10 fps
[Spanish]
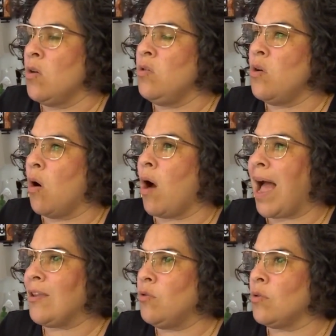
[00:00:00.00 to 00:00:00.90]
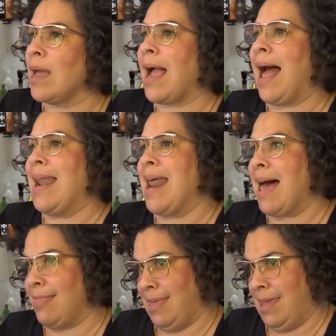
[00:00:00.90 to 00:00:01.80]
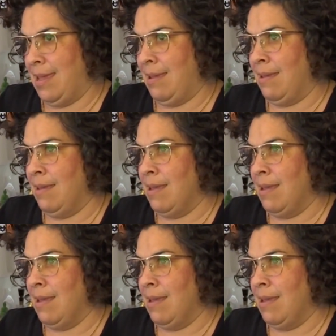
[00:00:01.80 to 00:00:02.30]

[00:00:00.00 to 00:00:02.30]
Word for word: No ayudan a nadie.